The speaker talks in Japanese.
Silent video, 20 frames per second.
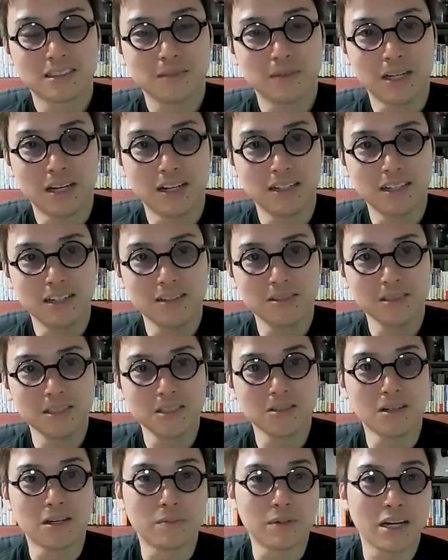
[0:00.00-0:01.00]
でも花の
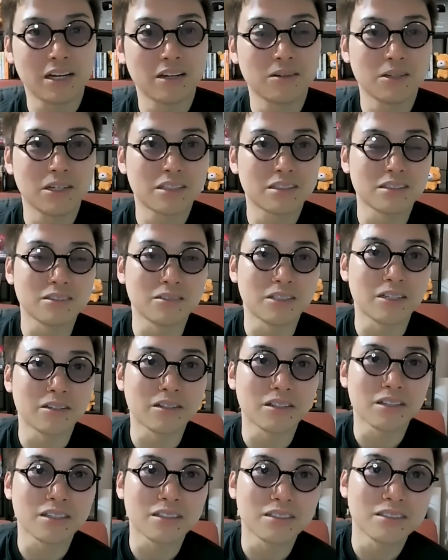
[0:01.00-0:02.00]
色は前のやつの方が
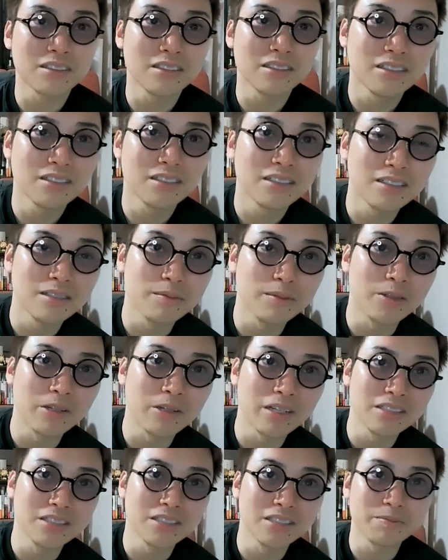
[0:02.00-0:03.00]
良かったですね。今
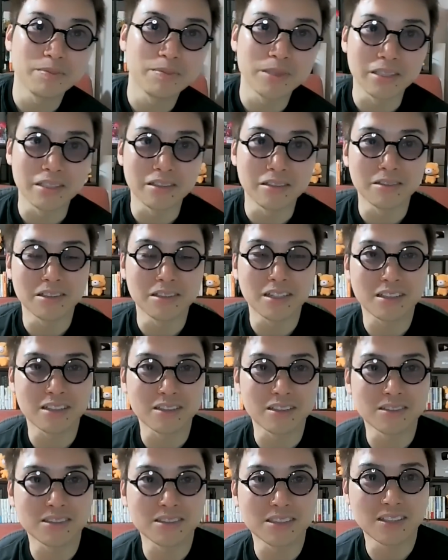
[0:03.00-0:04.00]
オレンジっぽい色になっ
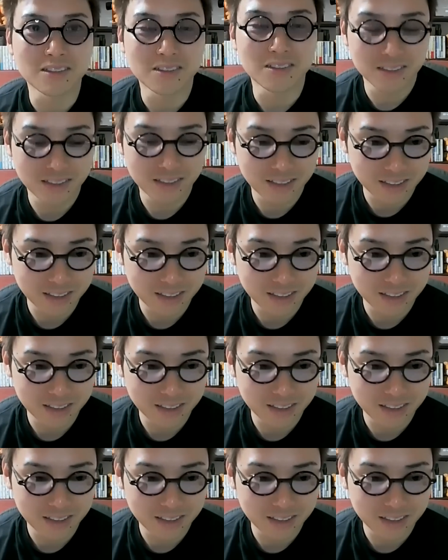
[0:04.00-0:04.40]
てるんですけど。